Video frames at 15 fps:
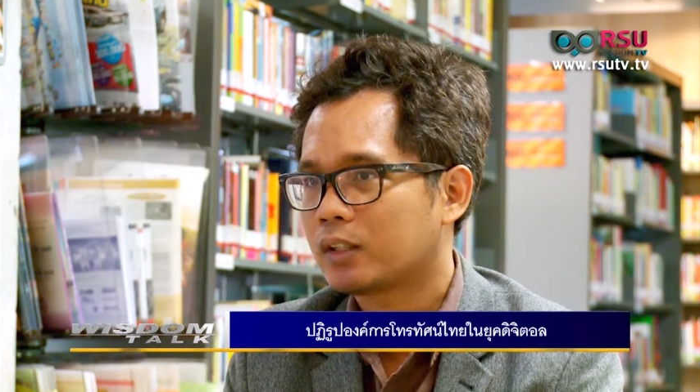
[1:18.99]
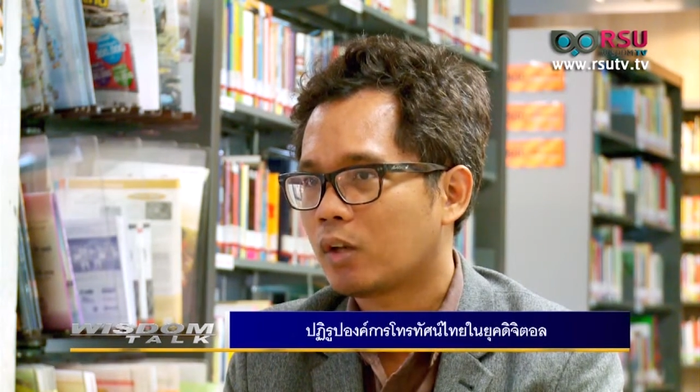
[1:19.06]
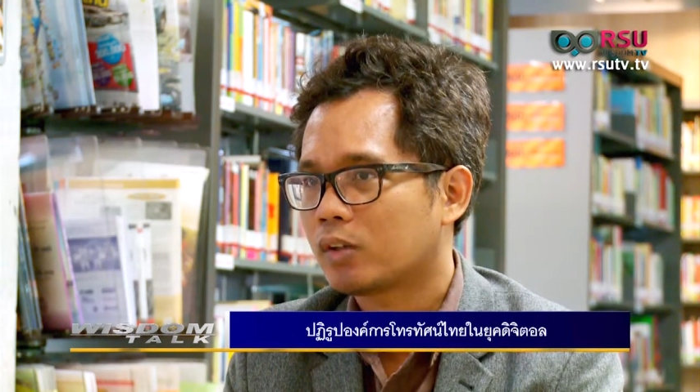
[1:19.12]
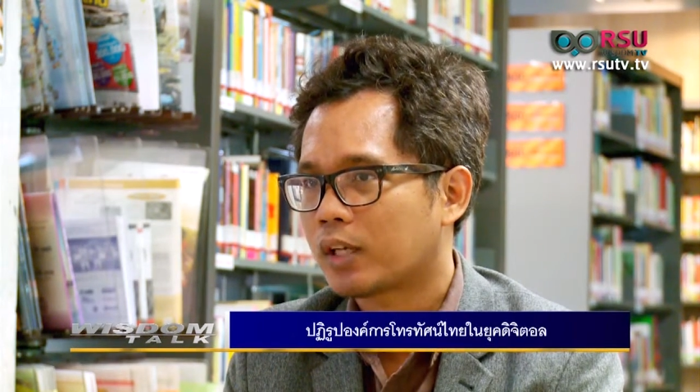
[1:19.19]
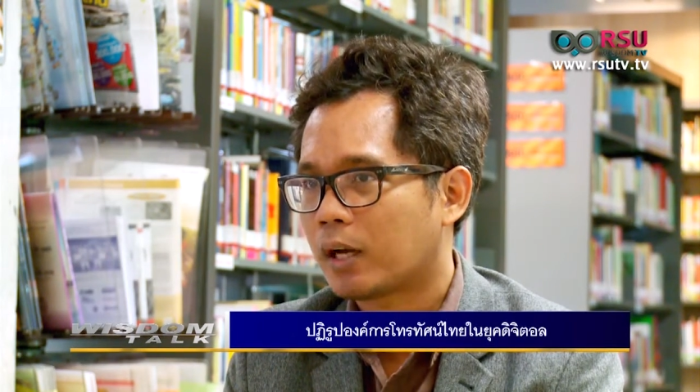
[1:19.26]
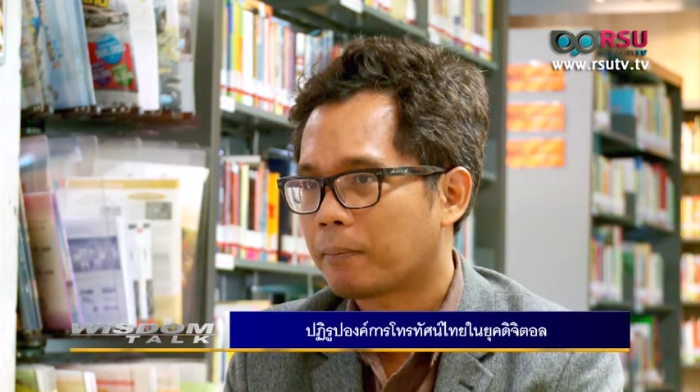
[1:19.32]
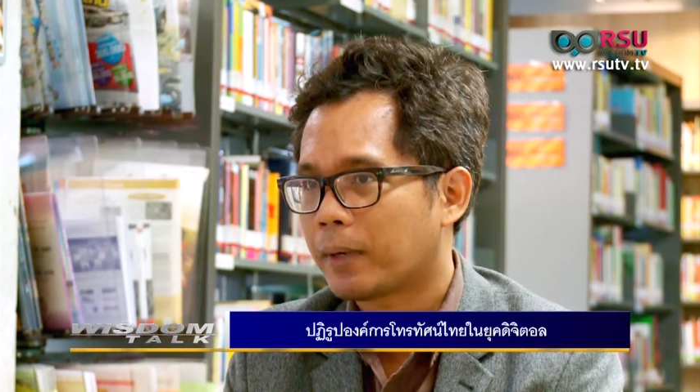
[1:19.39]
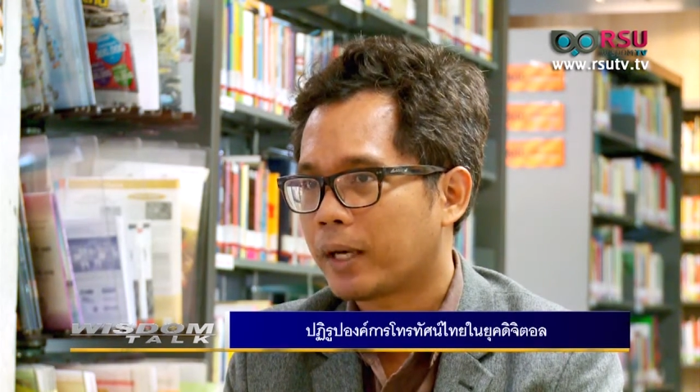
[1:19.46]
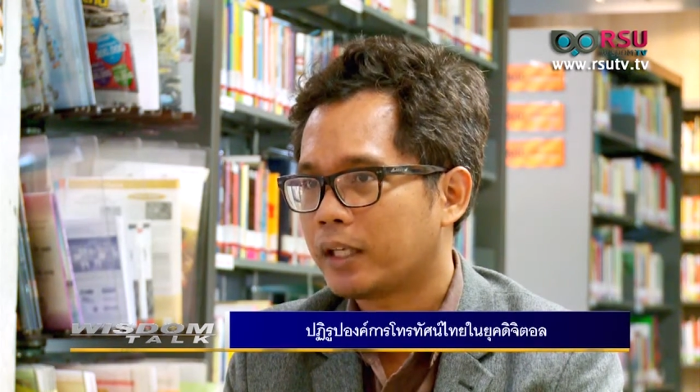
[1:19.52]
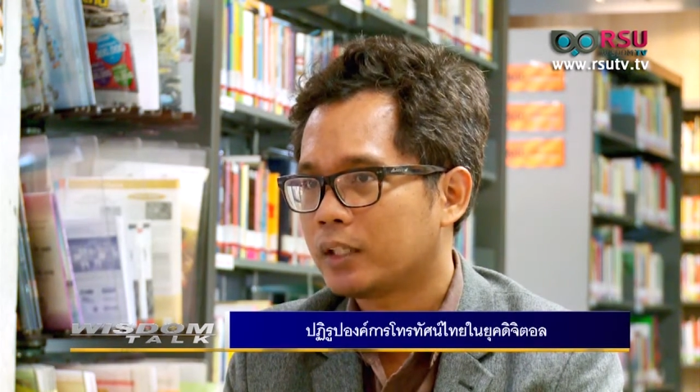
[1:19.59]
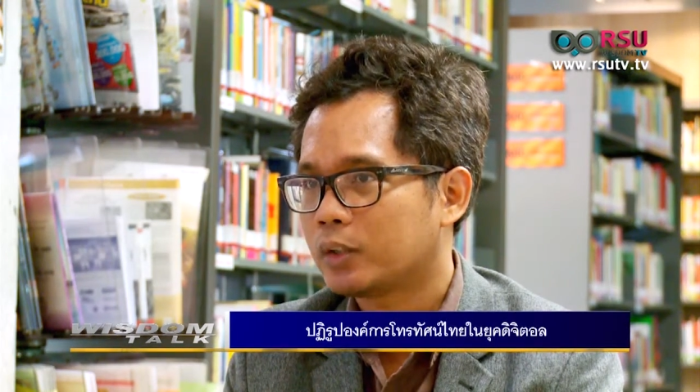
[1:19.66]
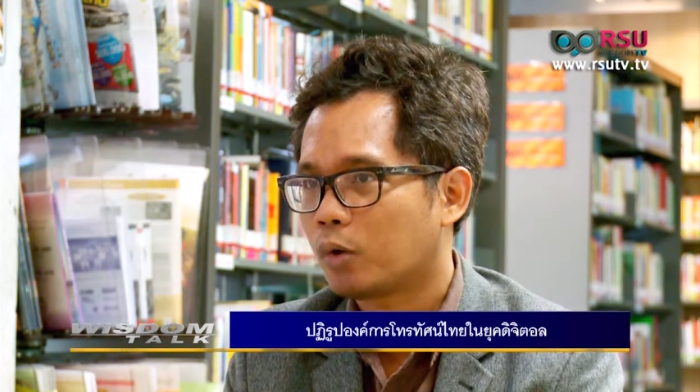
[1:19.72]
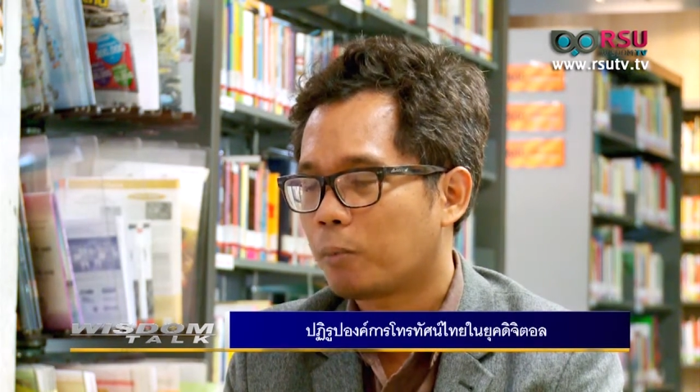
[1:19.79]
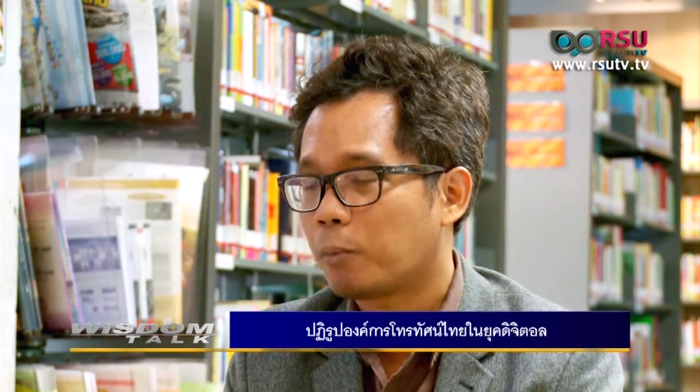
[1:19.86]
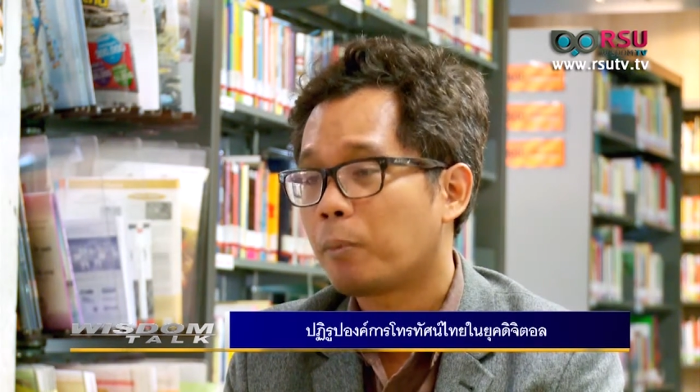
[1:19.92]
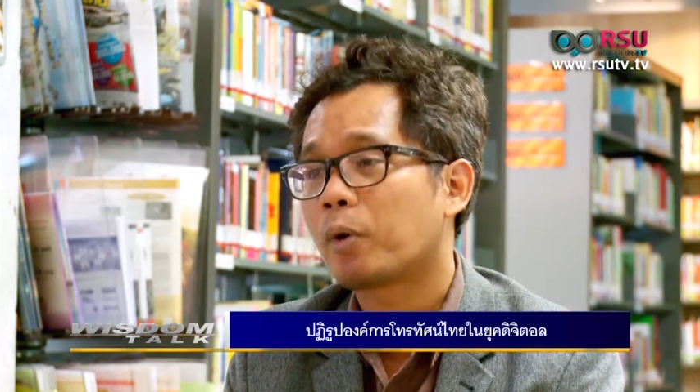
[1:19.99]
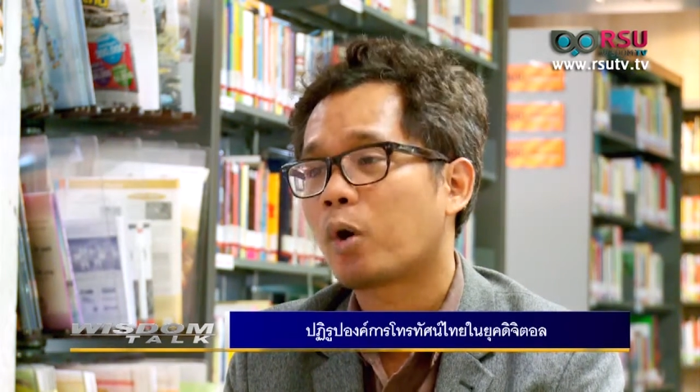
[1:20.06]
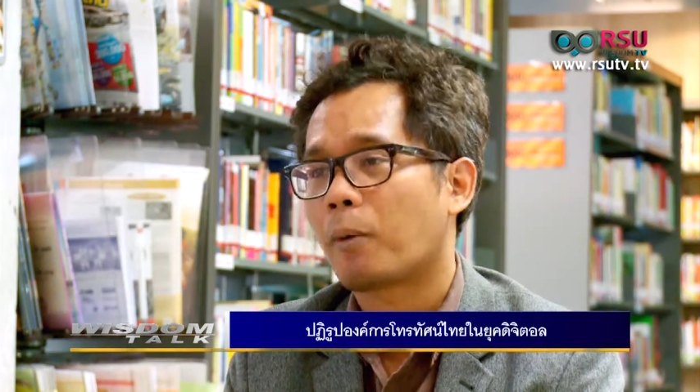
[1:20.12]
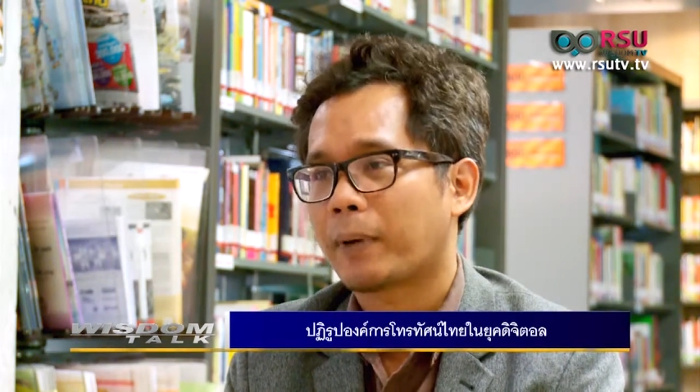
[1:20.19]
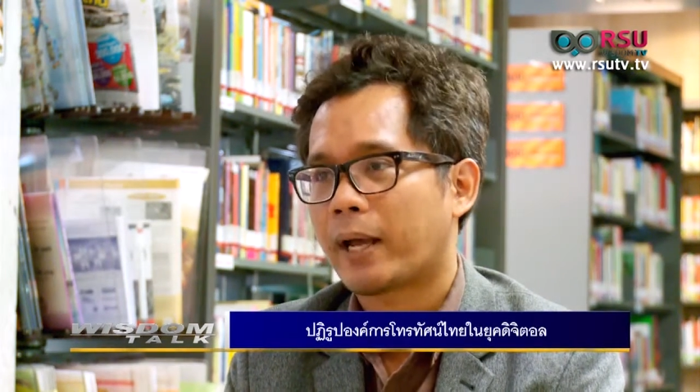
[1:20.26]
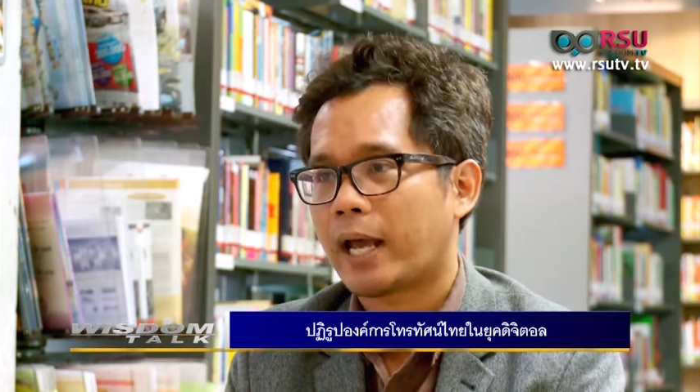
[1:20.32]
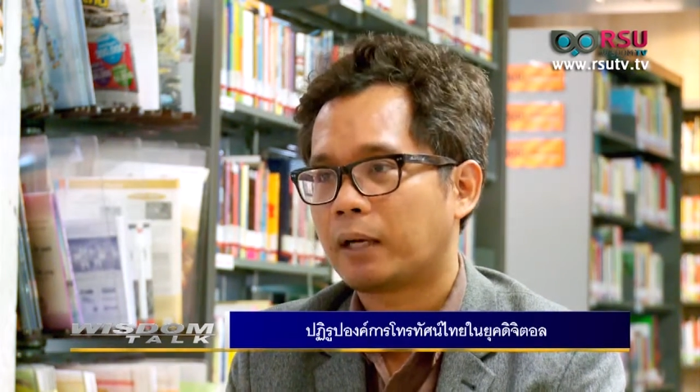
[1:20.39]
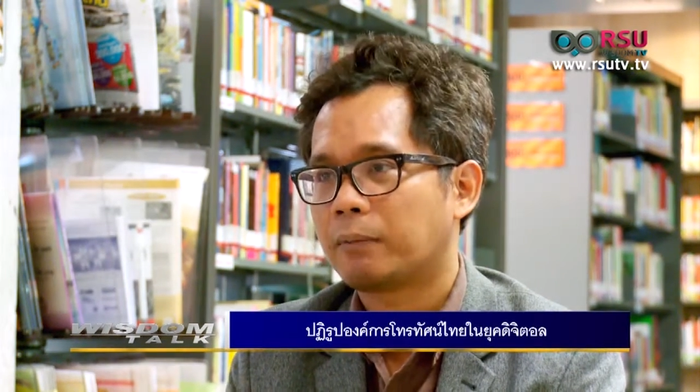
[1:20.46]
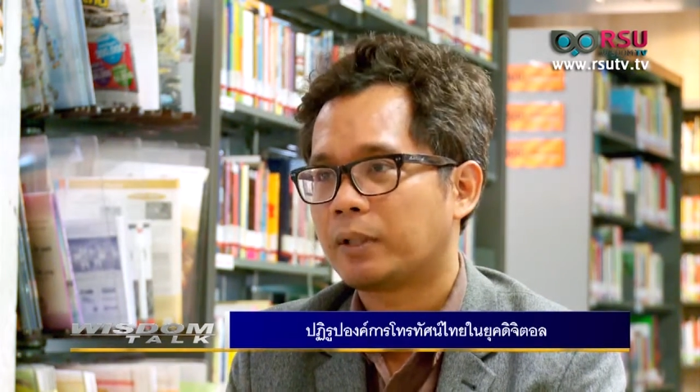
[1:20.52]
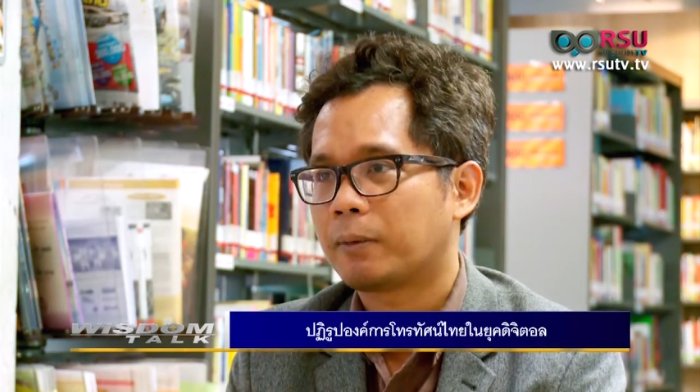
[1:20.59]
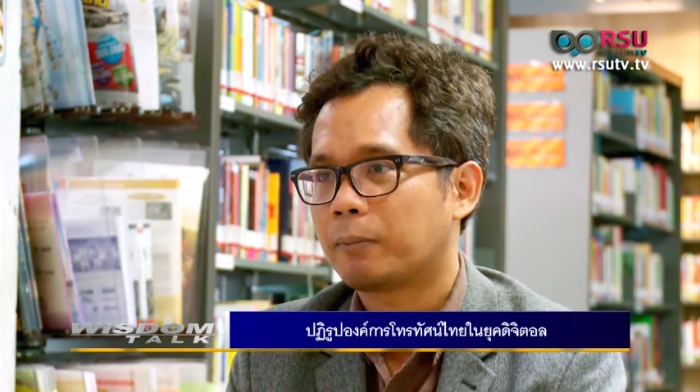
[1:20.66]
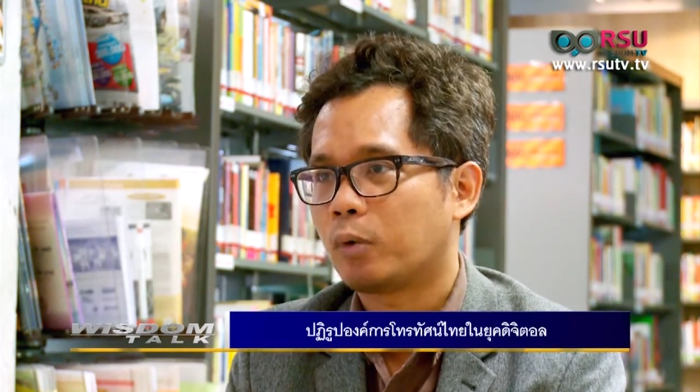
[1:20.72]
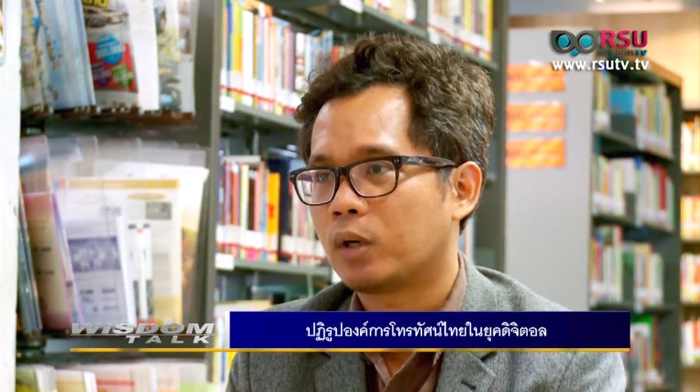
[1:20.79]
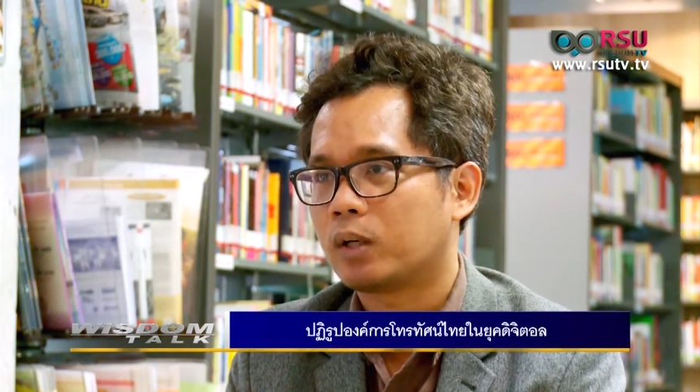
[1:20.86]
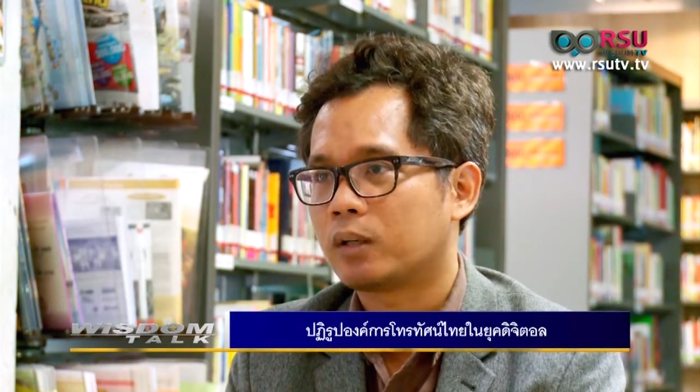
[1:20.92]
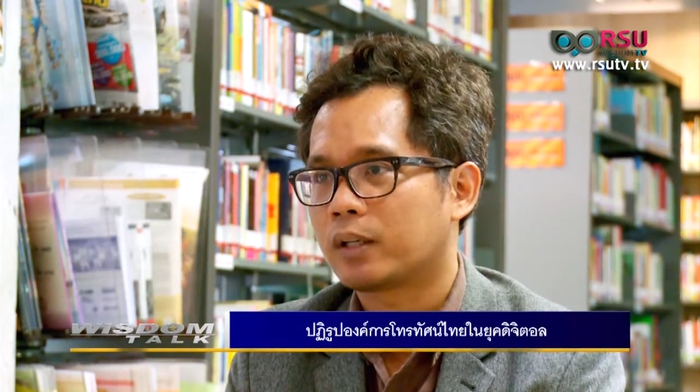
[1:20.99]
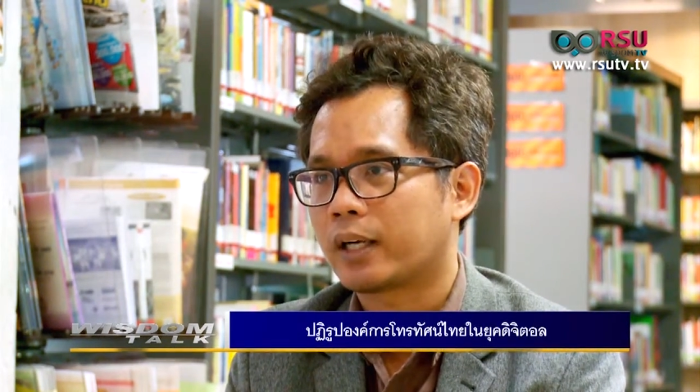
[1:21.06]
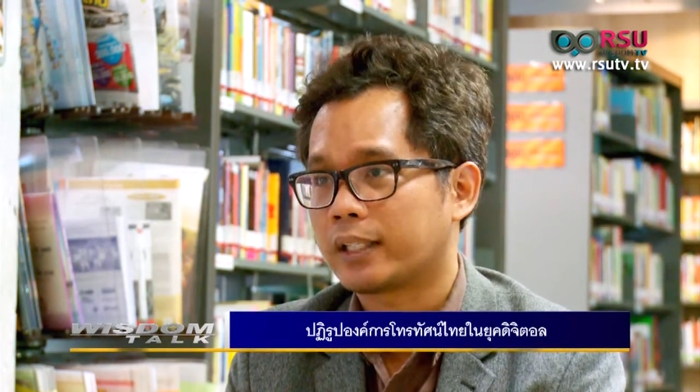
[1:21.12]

ต้องทำให้ตัวผู้ประกอบการมีจำนวน